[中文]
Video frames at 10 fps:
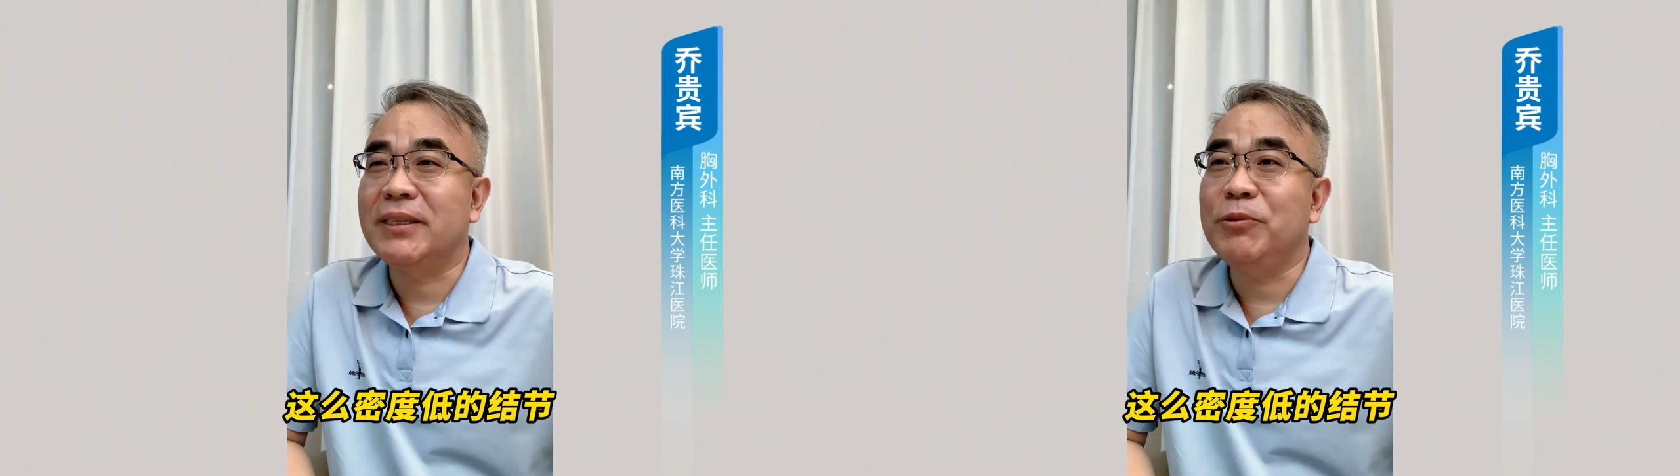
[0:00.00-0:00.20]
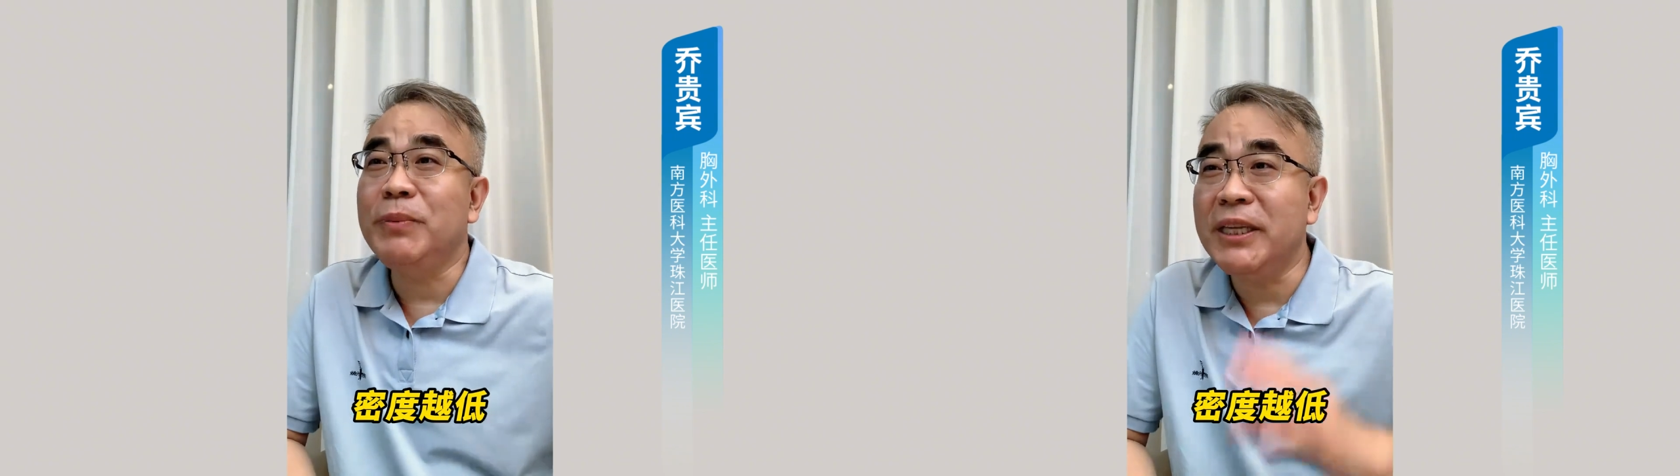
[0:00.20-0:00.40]

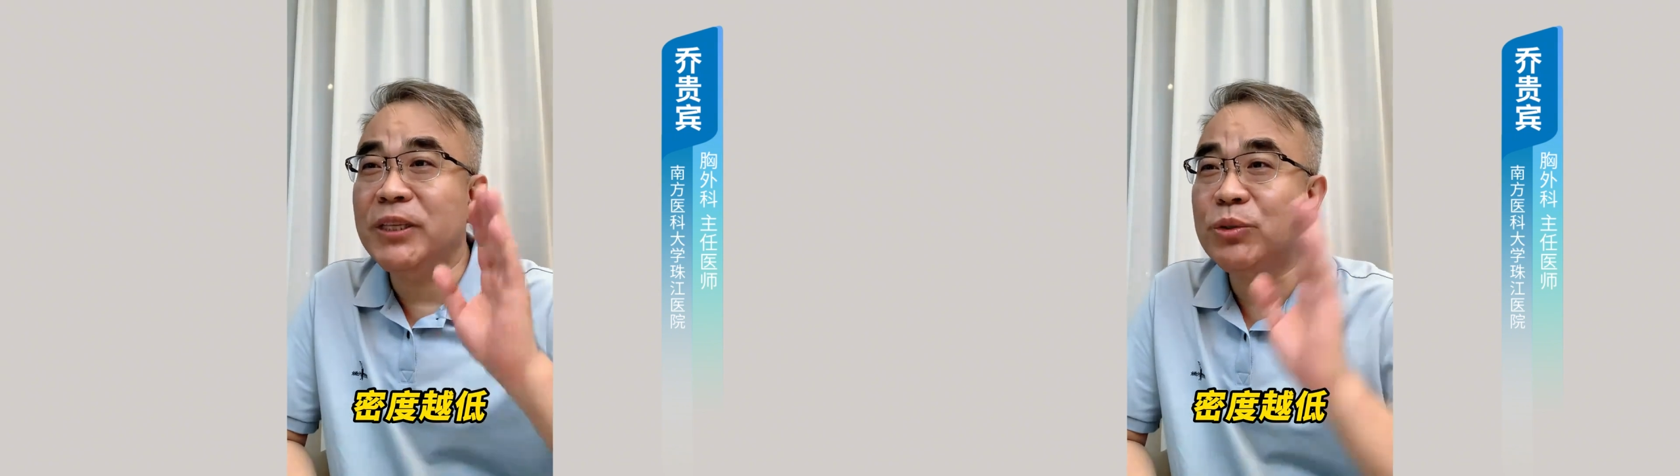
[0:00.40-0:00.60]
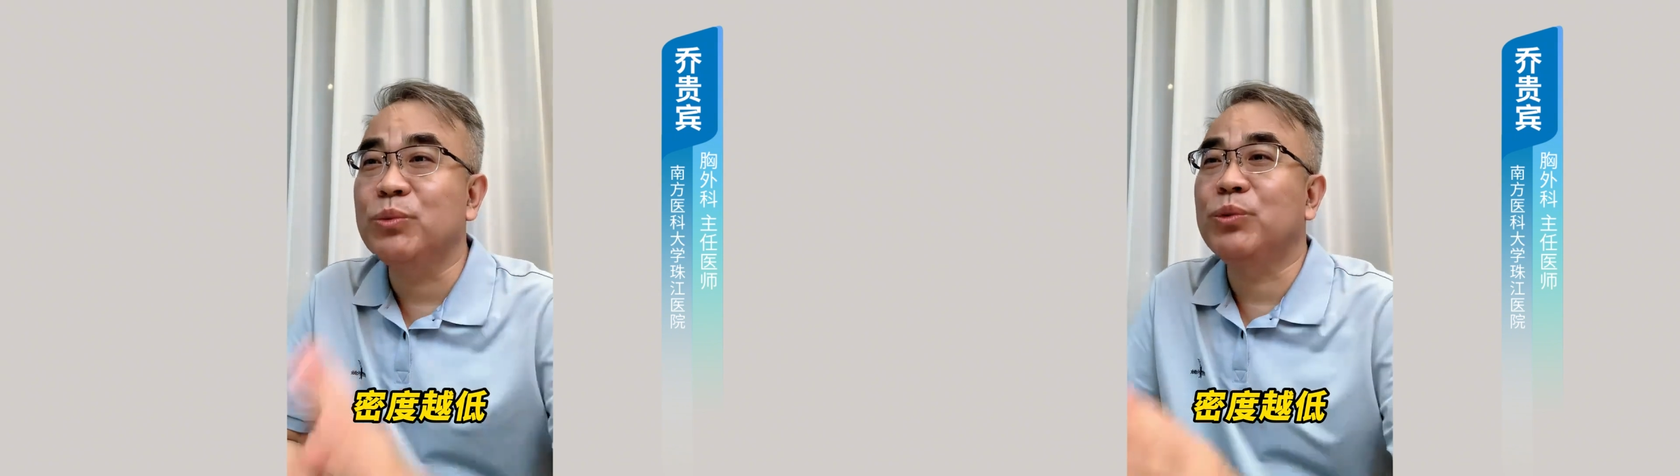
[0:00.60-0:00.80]

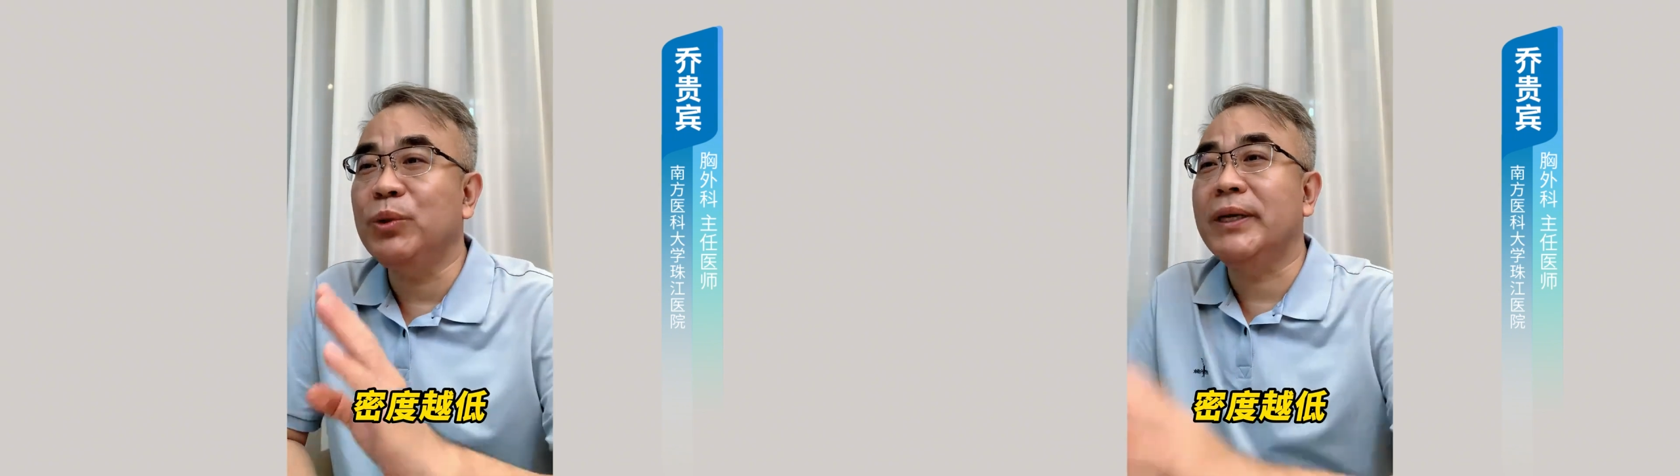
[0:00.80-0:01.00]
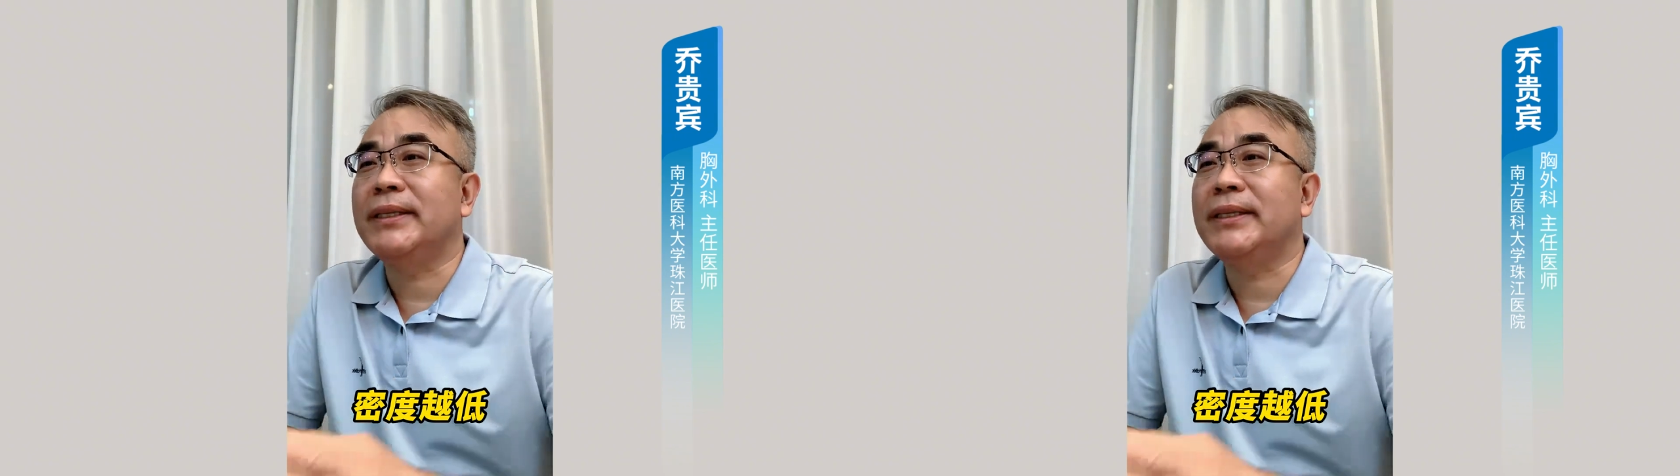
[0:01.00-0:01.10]
密度越